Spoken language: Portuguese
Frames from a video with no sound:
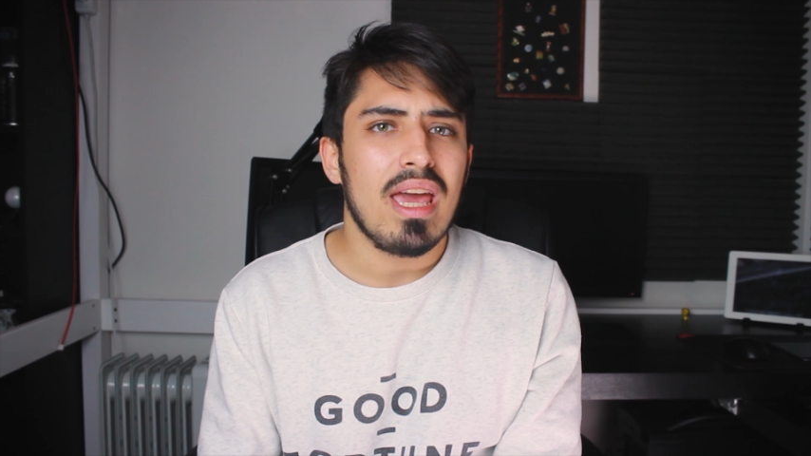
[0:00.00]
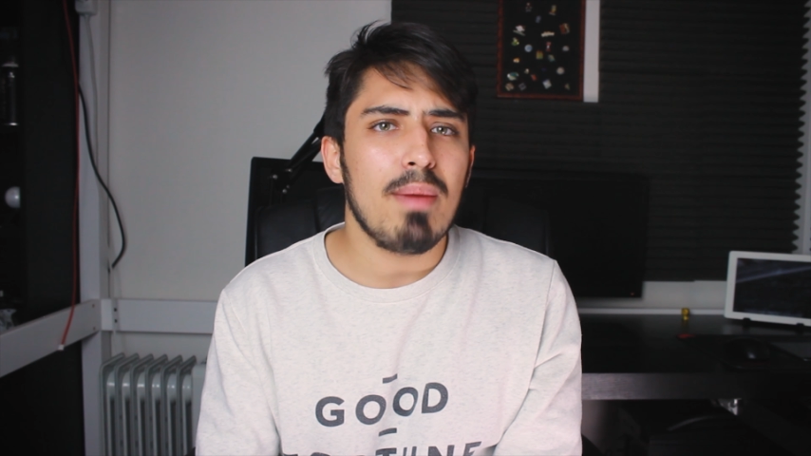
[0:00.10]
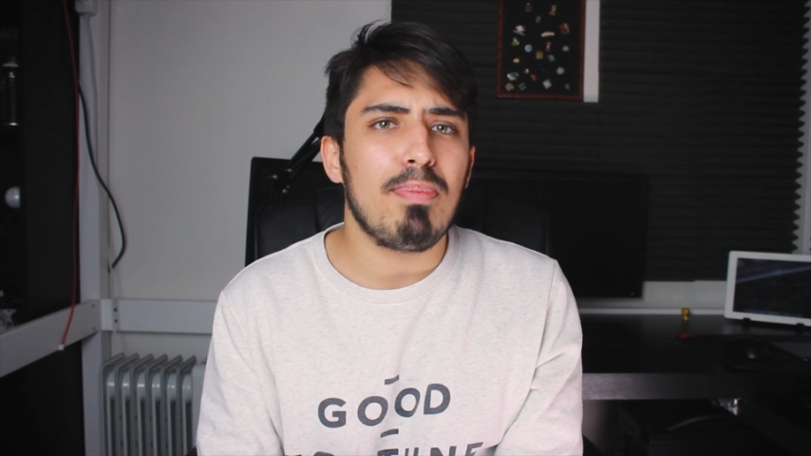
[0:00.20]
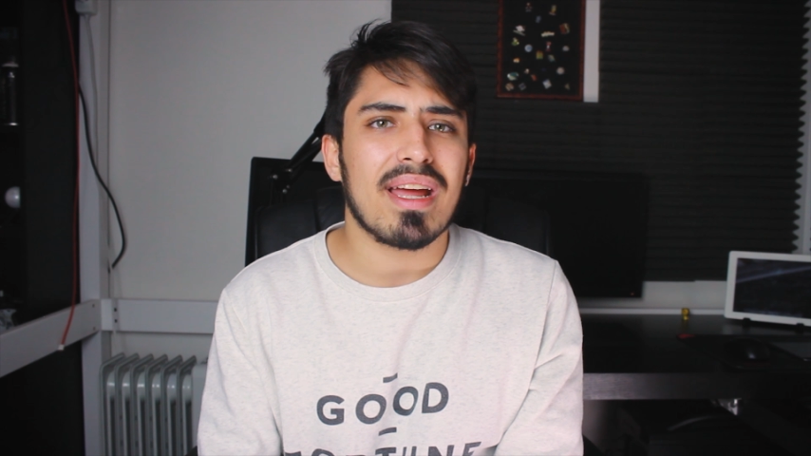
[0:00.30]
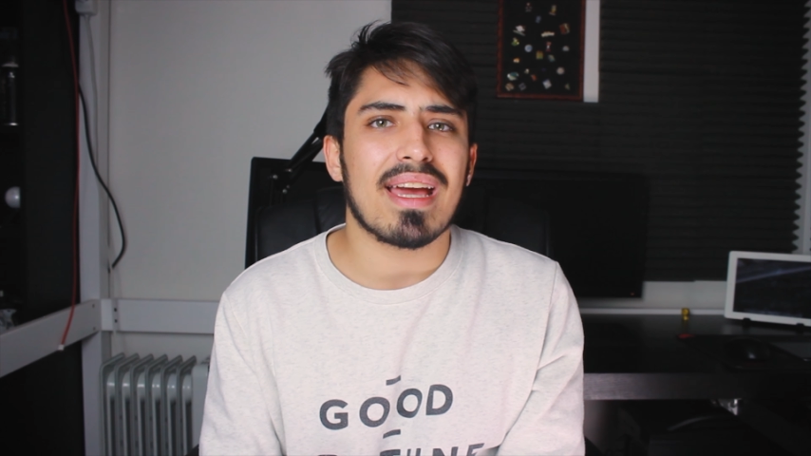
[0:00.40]
E
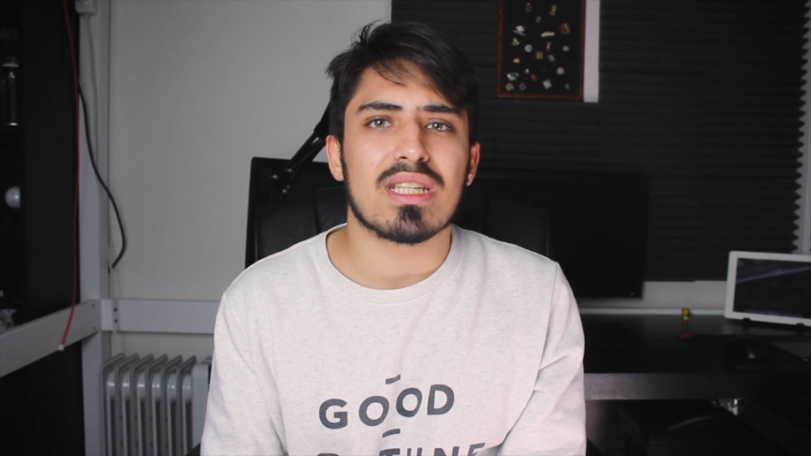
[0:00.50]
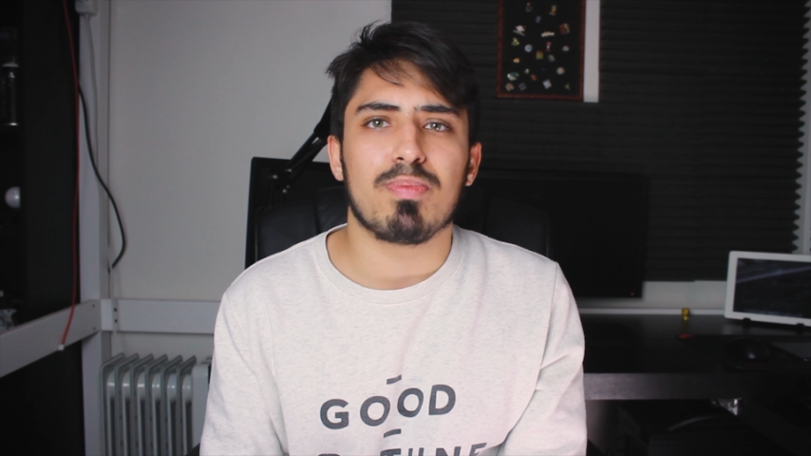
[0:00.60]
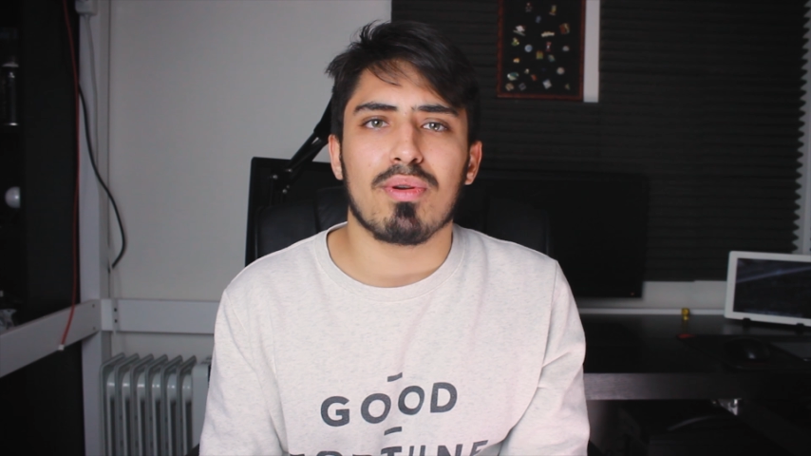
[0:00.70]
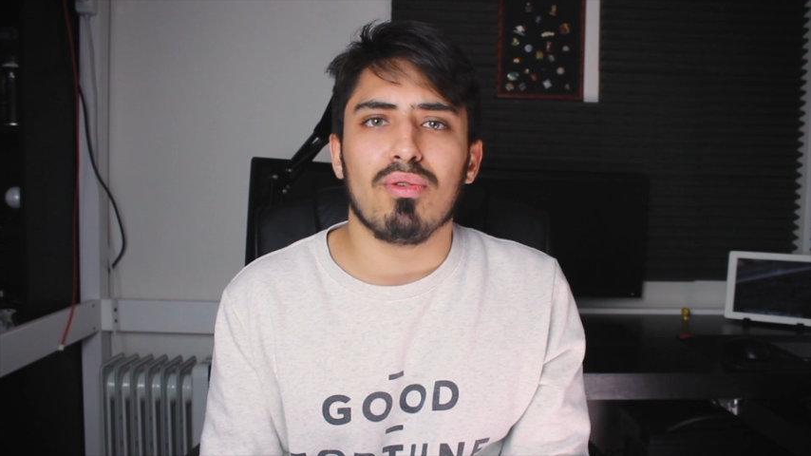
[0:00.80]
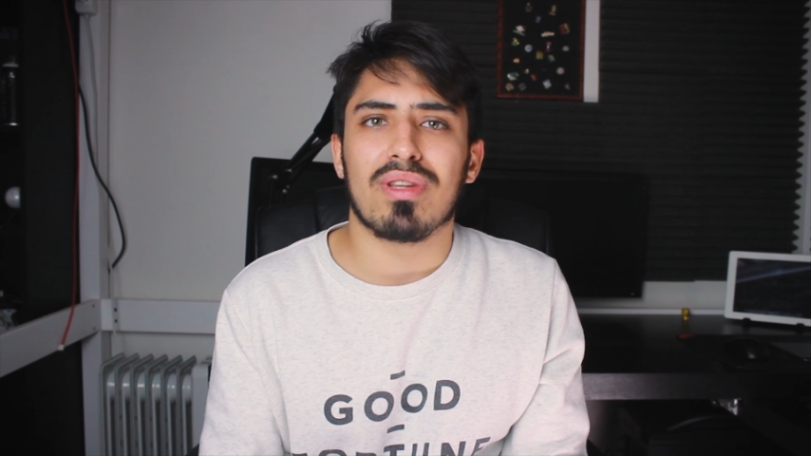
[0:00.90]
para quem se
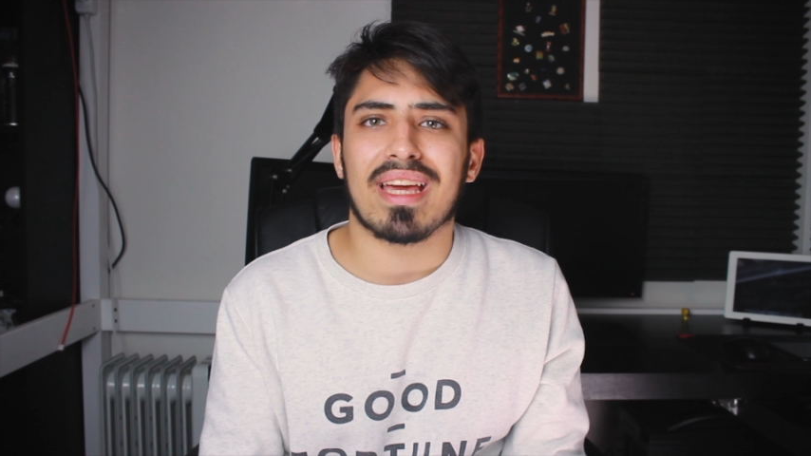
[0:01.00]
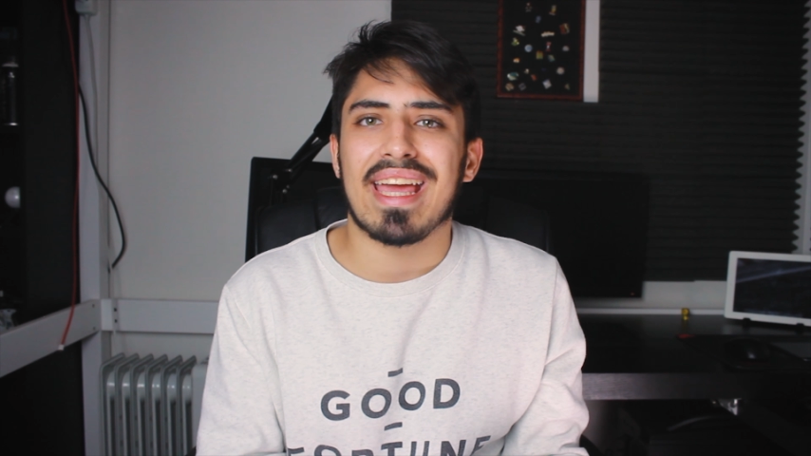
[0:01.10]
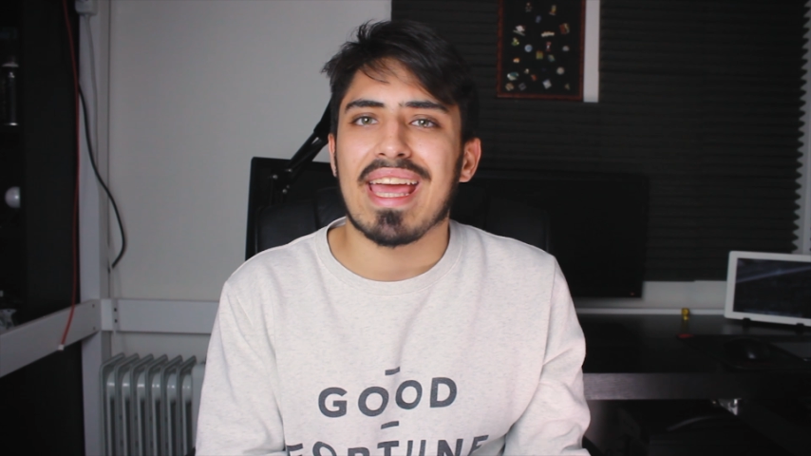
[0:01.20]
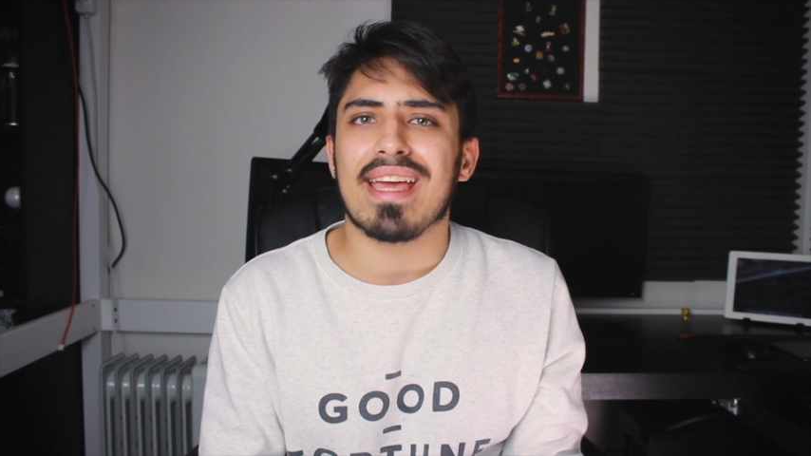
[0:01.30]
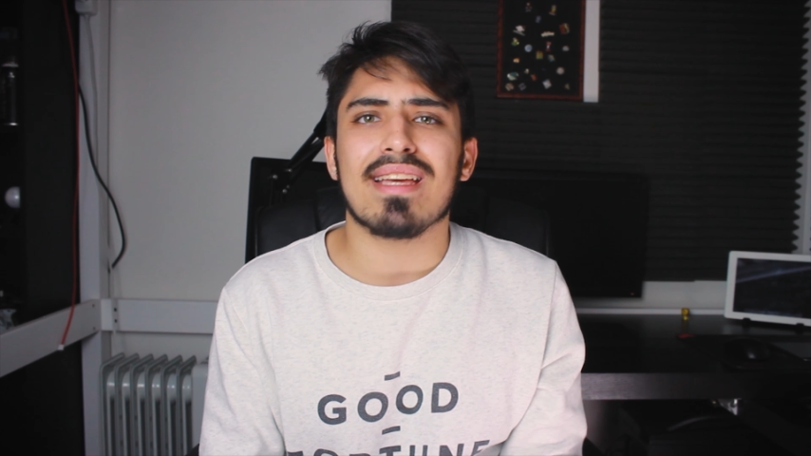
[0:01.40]
pergunta
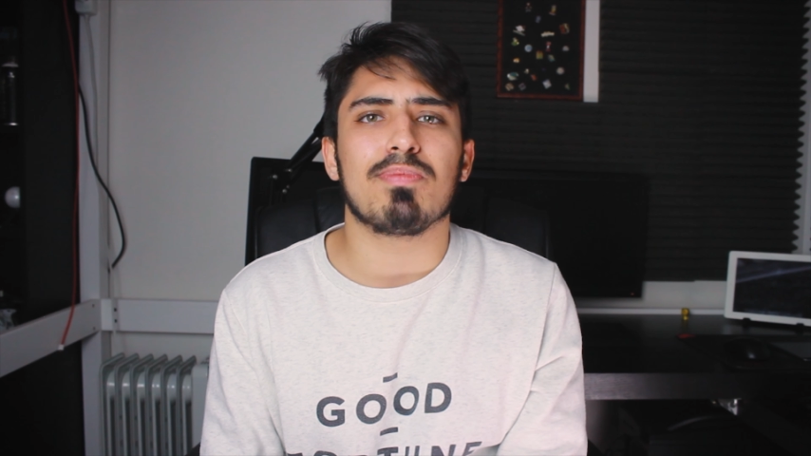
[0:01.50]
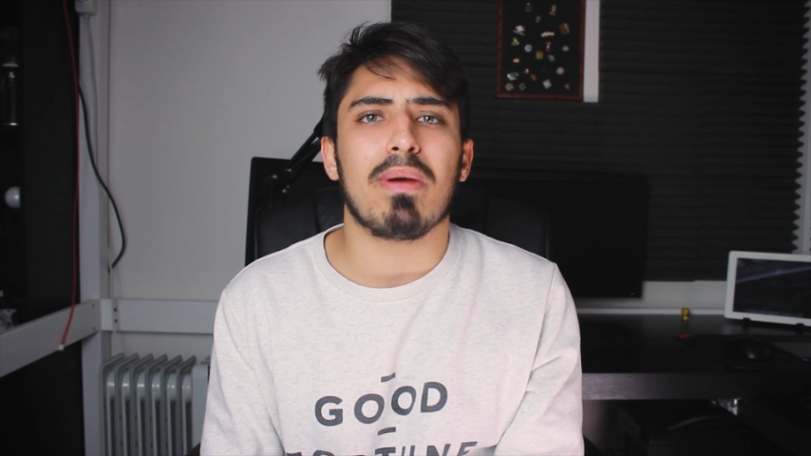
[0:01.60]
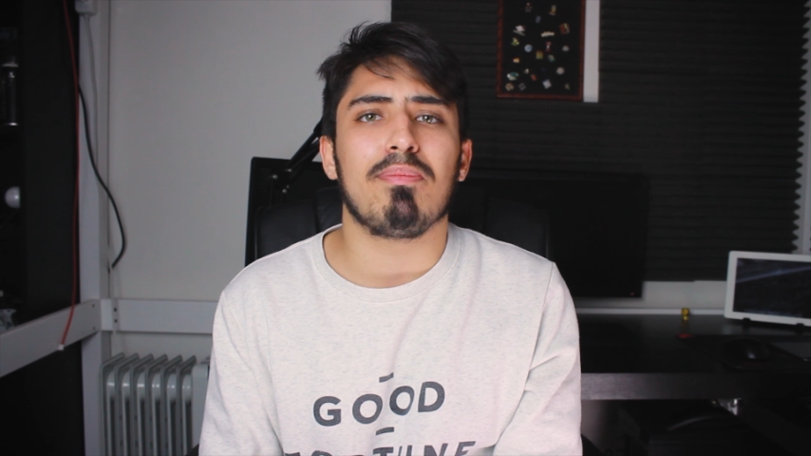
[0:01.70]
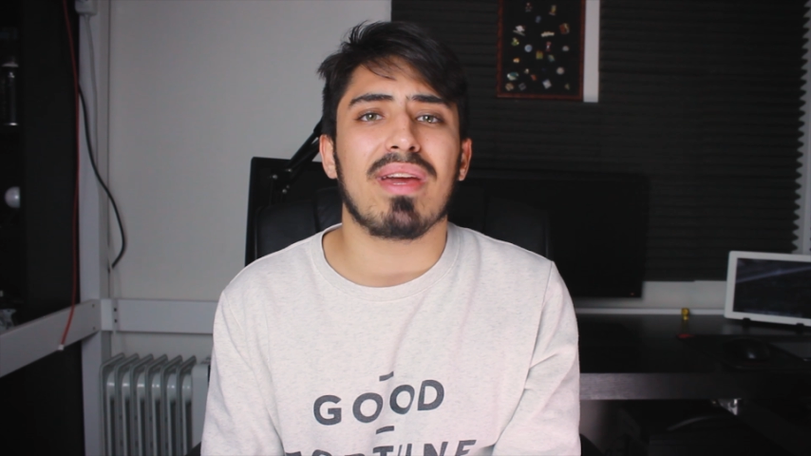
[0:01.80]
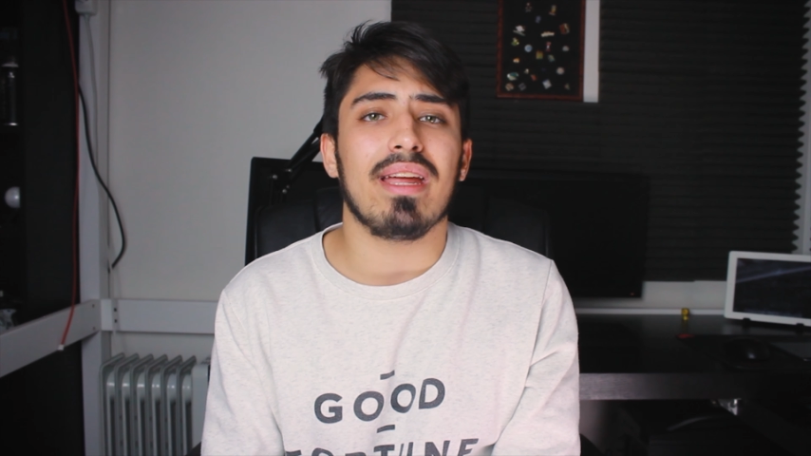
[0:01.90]
quem é esse
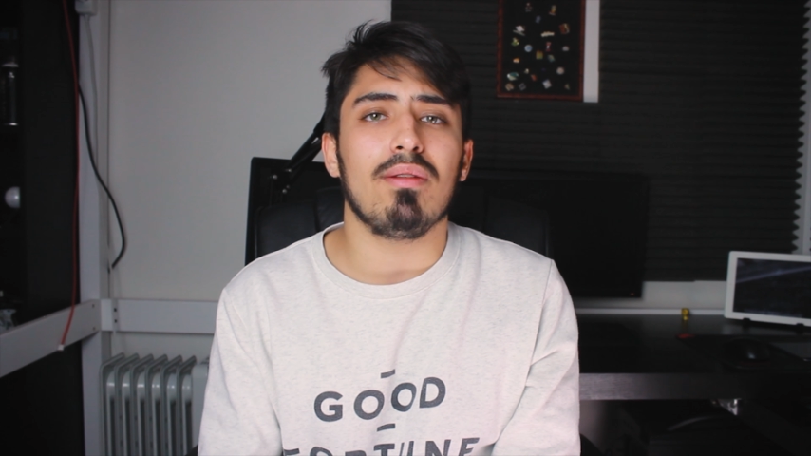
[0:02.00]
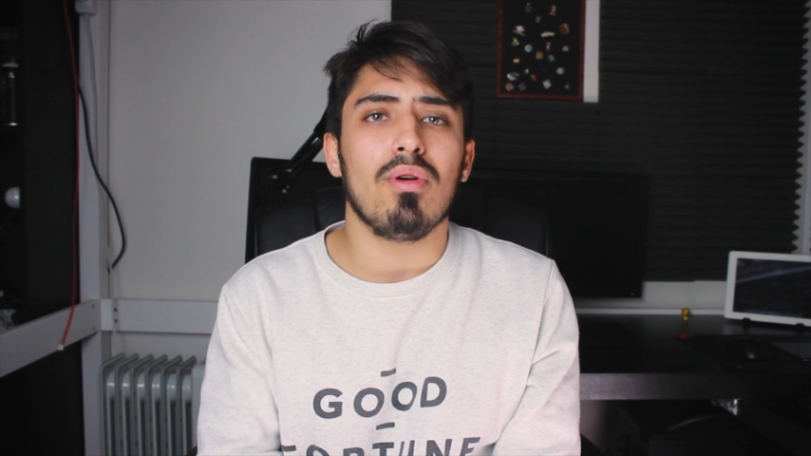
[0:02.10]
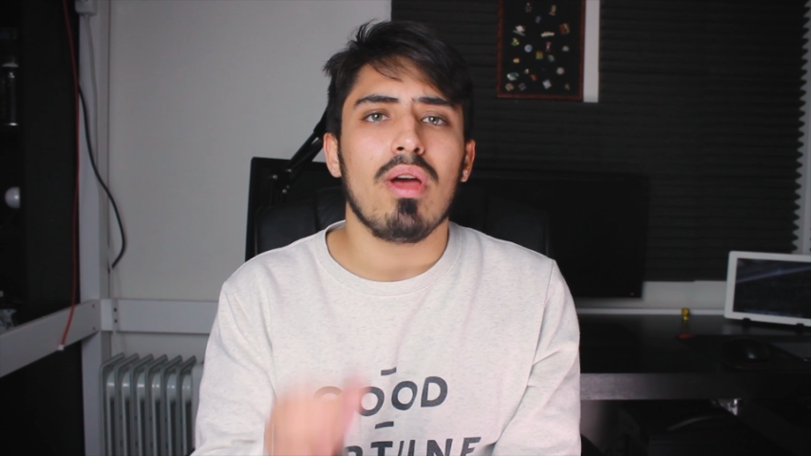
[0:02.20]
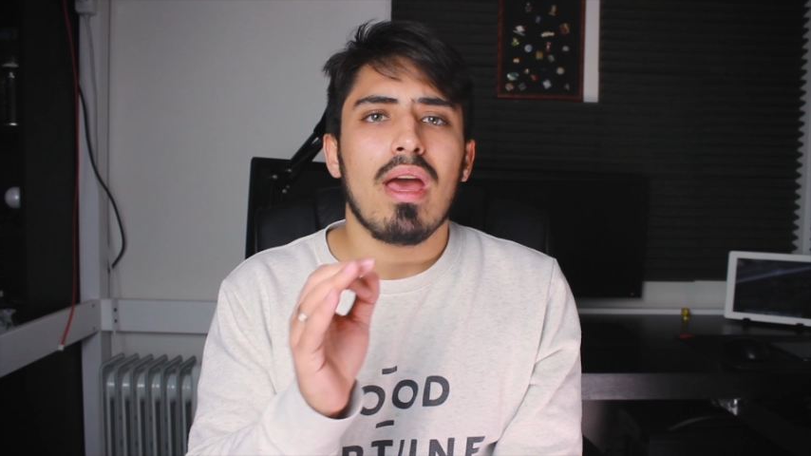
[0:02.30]
Pé Pequeno,